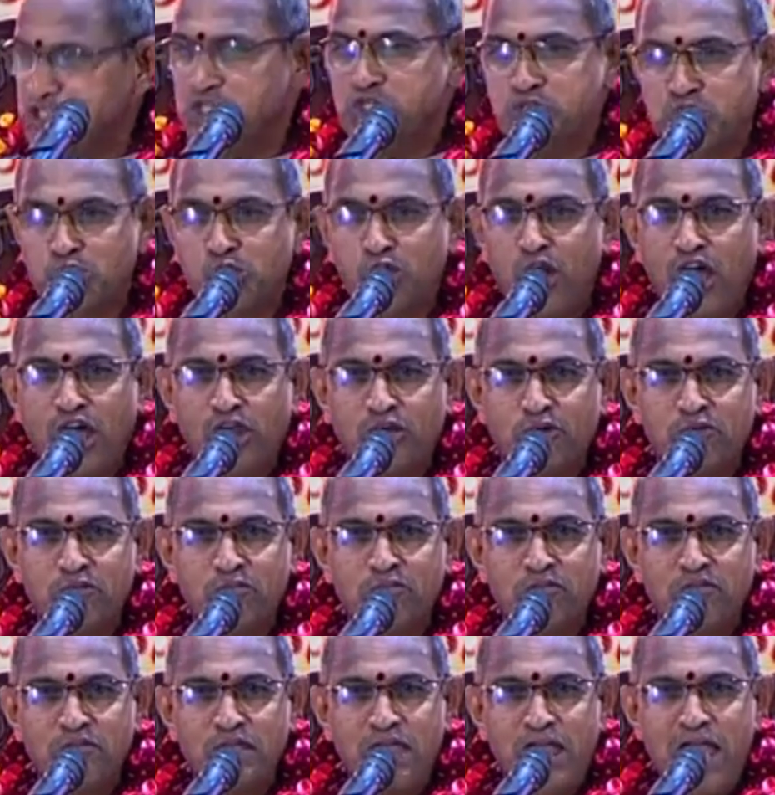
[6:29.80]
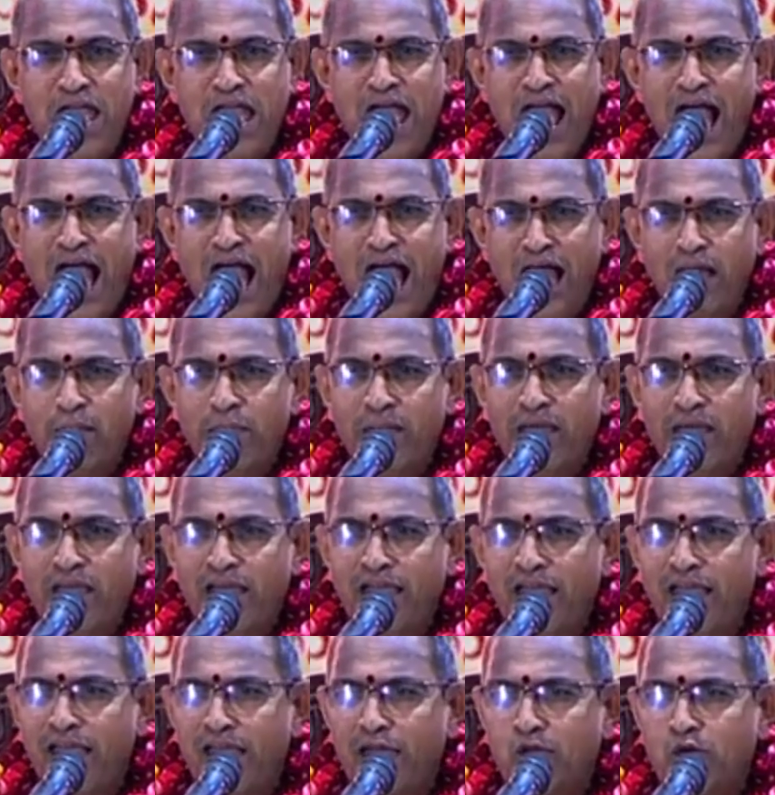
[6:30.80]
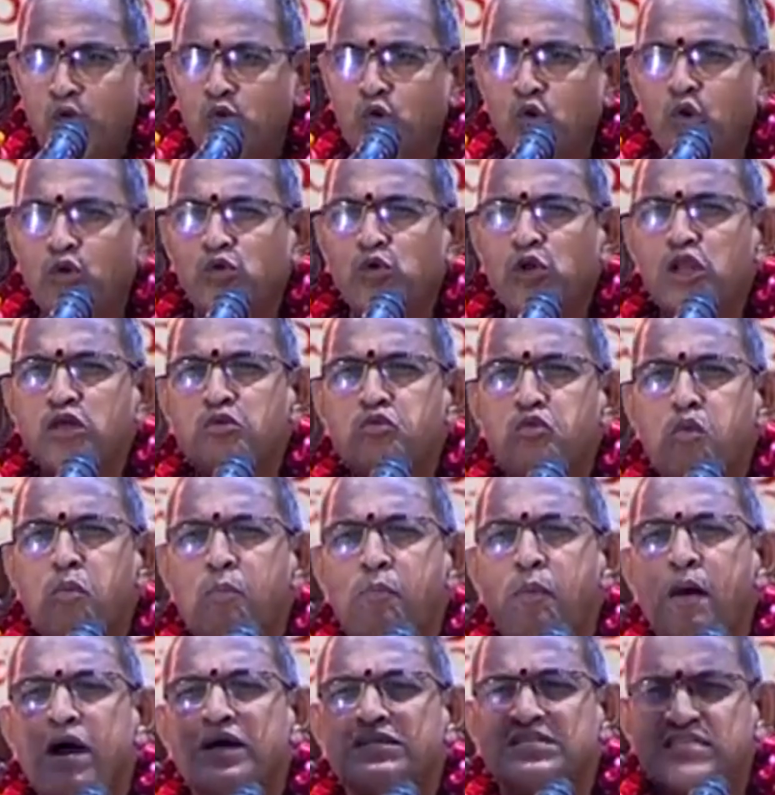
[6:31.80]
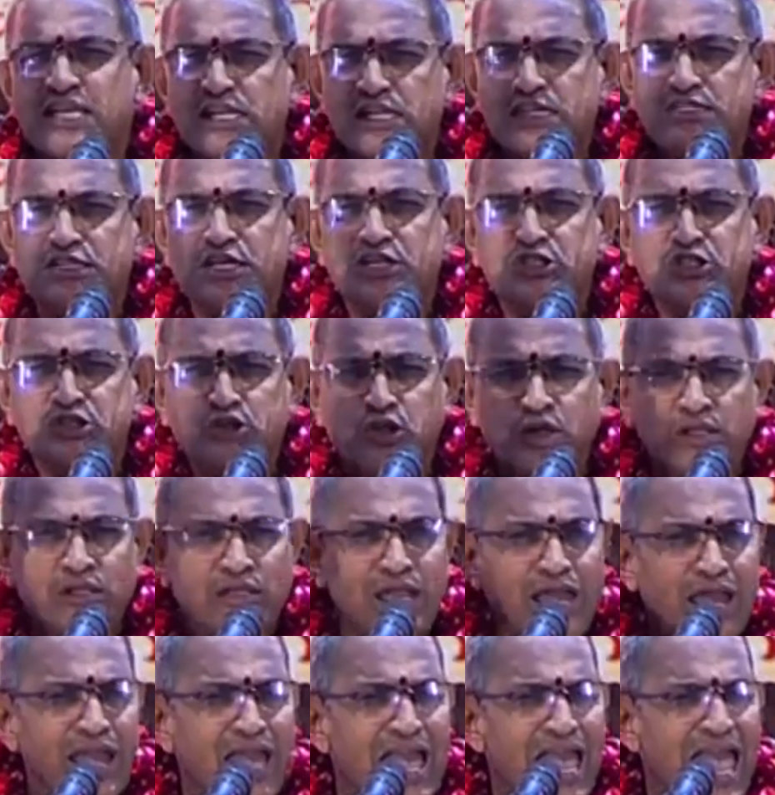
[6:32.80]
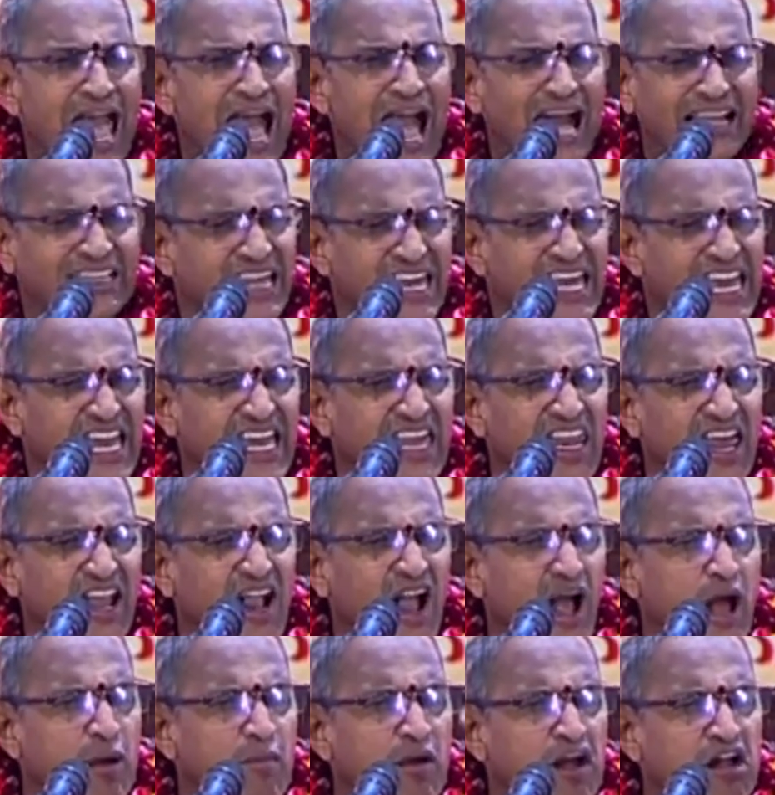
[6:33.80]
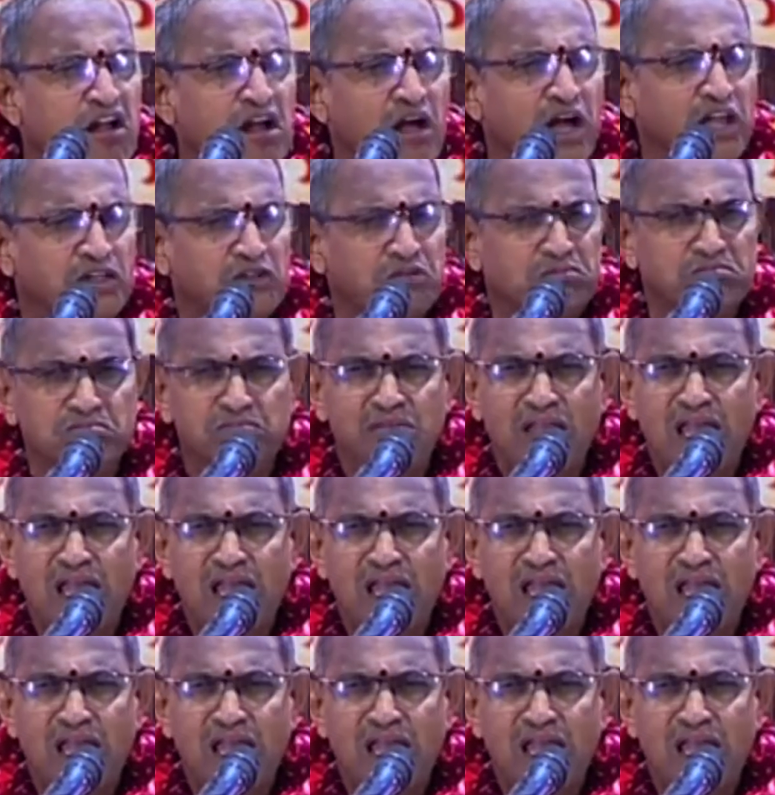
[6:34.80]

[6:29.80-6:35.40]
శిష్యురాలు ఆమె గురువుని ఉపాసన చేస్తోంది అది హీనకామం కాదు